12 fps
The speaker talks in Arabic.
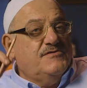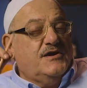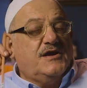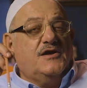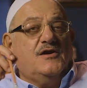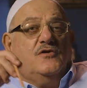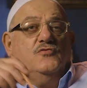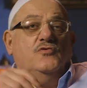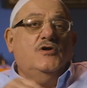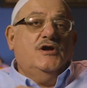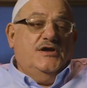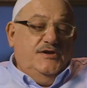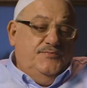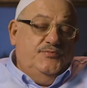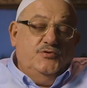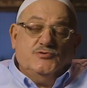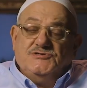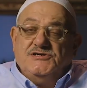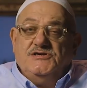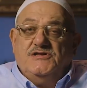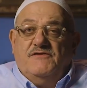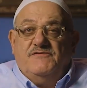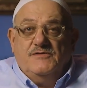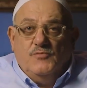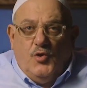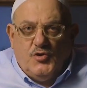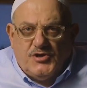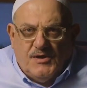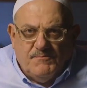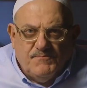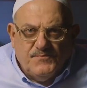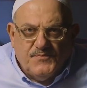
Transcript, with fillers: ذكره ابن سيده في المحكم